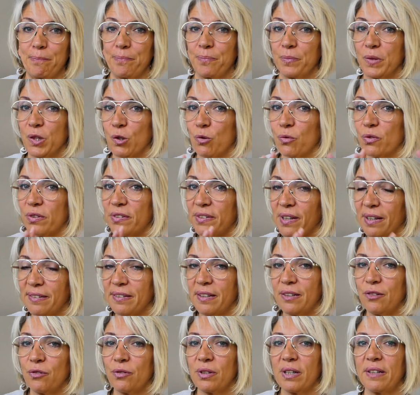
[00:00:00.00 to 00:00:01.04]
Donc ça,
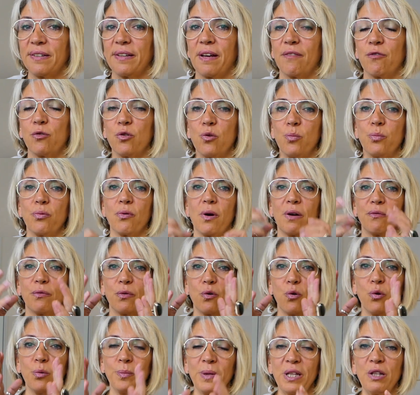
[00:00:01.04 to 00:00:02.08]
c'est une réserve de points.
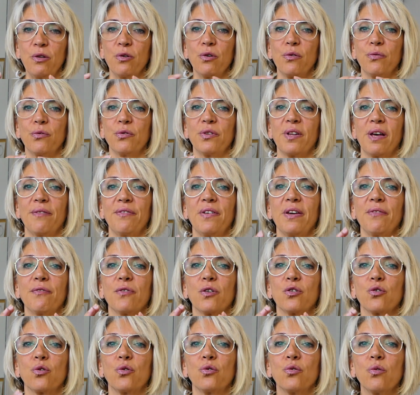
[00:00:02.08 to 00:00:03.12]
Au milieu, vous avez
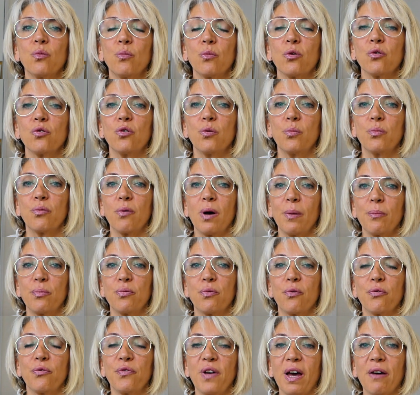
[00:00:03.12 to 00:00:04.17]
votre nombre de points
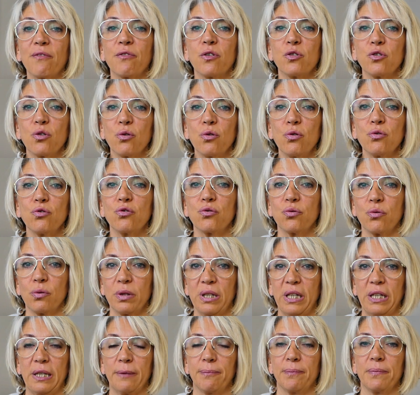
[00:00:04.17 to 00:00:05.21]
pour faire votre
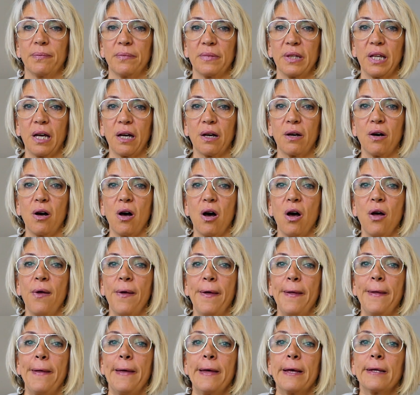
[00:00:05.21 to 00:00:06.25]
journée. D'accord
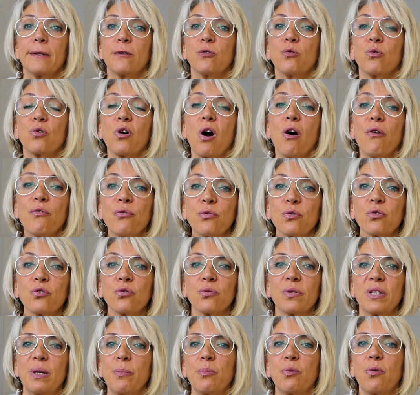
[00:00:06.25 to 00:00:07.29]
Donc en
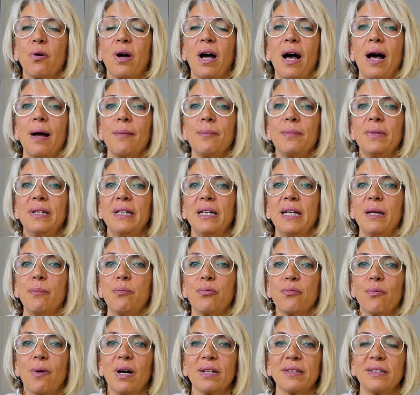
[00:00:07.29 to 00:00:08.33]
fonction des programmes, les
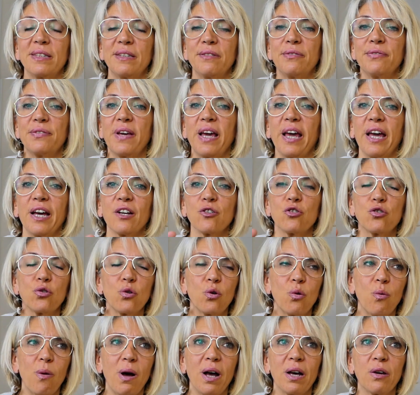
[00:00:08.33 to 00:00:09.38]
points diffèrent. Je
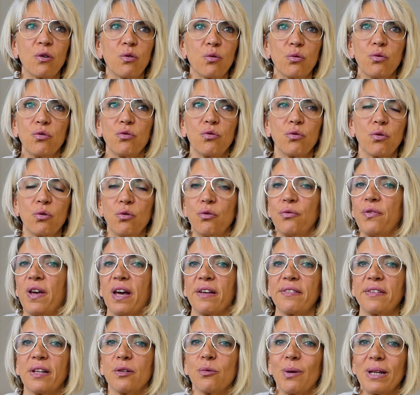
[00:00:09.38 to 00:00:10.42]
crois que sur le vert,
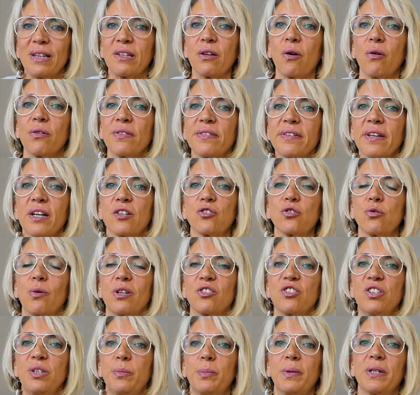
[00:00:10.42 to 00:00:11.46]
ça doit être 35. Je crois
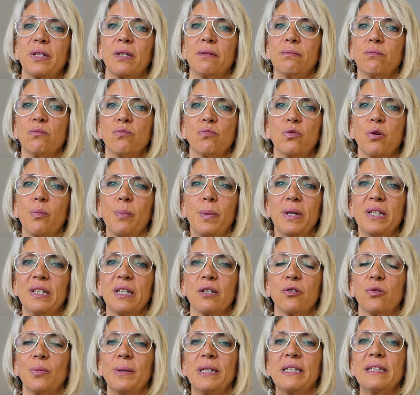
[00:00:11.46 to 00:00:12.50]
que je ne dois pas
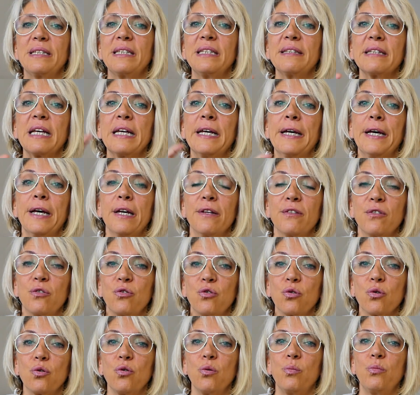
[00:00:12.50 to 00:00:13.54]
dire de bêtises.
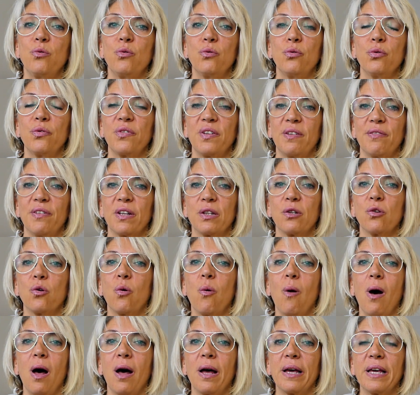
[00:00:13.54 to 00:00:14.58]
Sur le bleu, c'est
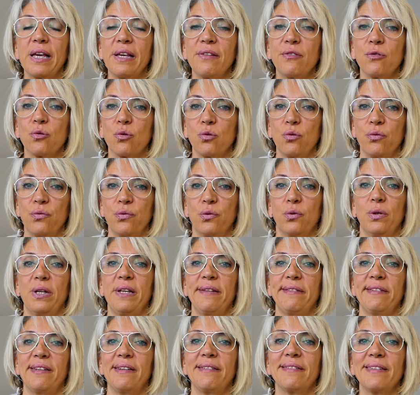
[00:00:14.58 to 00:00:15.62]
23. Et sur le violet,
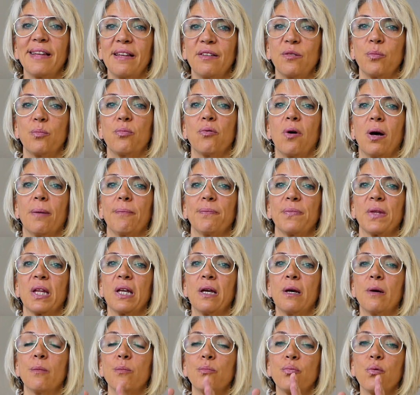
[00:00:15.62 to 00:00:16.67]
c'est 16 points.
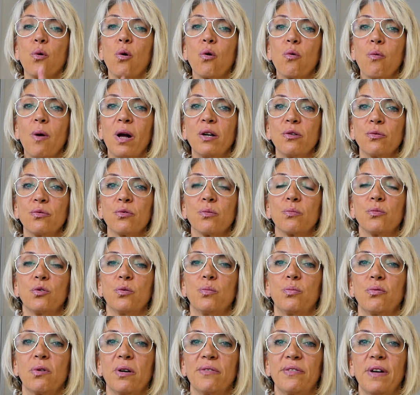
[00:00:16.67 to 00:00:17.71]
Pourquoi le nombre de
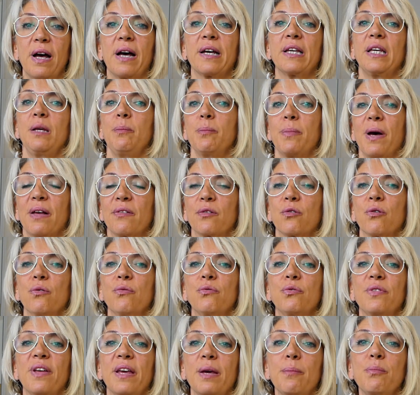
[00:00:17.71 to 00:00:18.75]
points varie Parce que
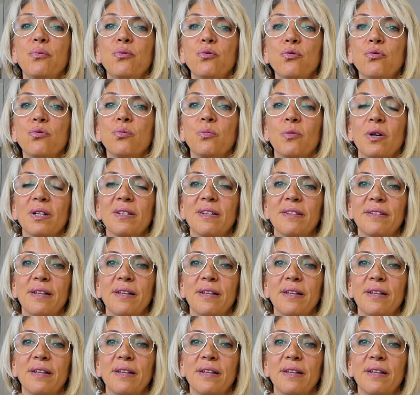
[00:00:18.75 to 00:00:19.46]
vous avez plus ou moins des